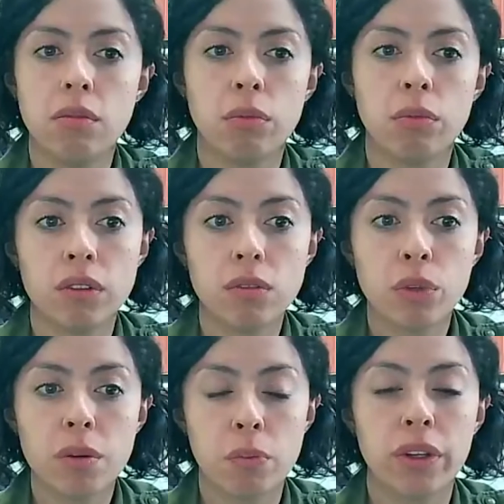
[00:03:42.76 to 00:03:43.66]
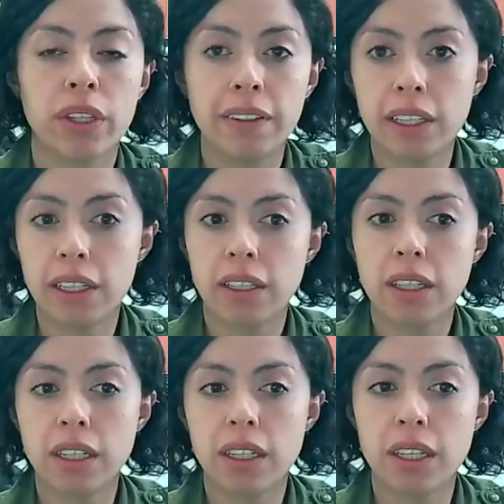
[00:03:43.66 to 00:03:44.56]
bueno, esto es muy importante
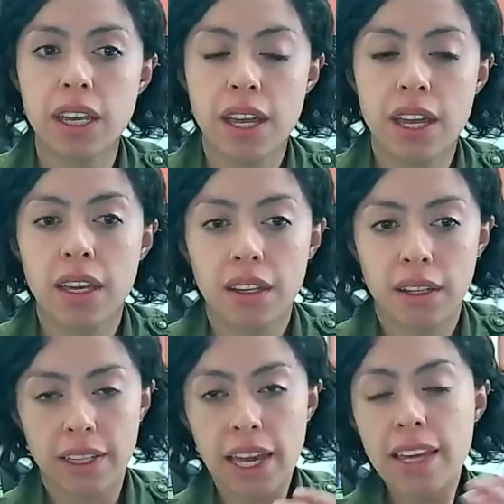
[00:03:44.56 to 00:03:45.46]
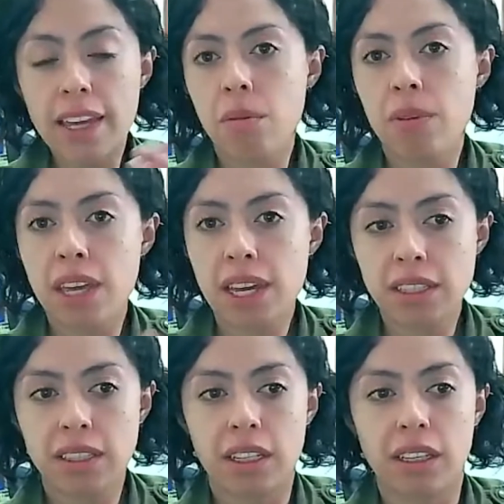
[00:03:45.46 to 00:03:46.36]
y... ¿Qué y qué
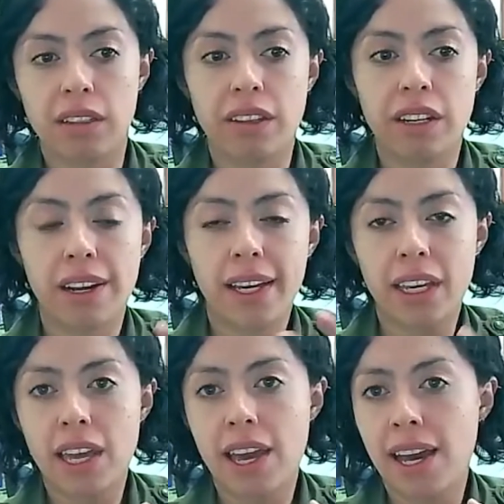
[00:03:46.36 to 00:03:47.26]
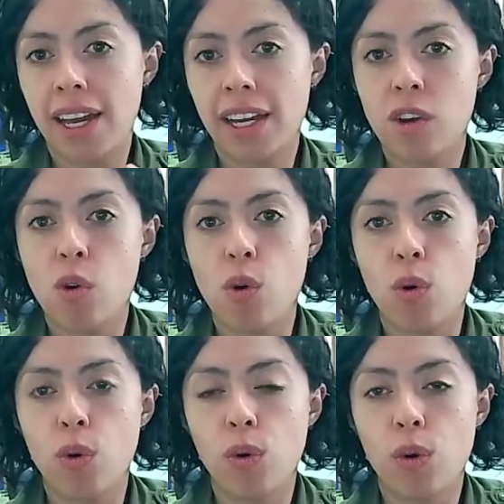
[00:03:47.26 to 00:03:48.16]
vías eh, de drenaje hay?
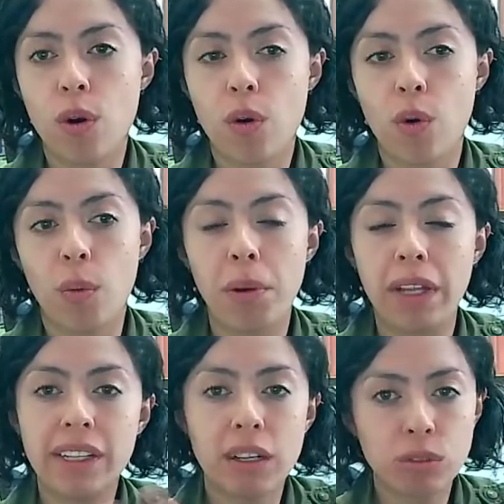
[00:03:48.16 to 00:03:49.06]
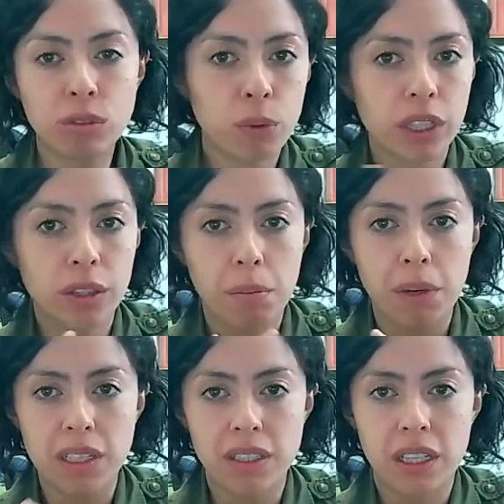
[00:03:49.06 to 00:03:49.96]
O, platícanos un poquito
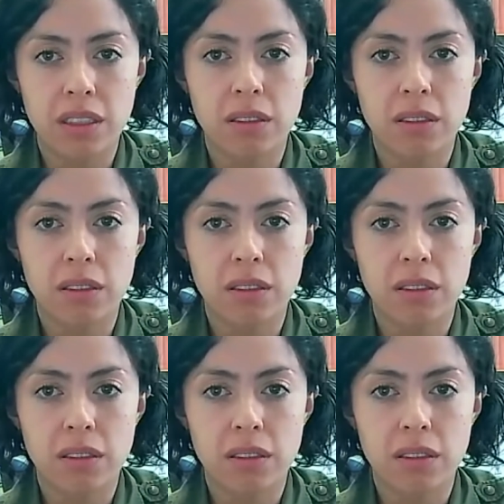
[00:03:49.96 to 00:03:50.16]
más de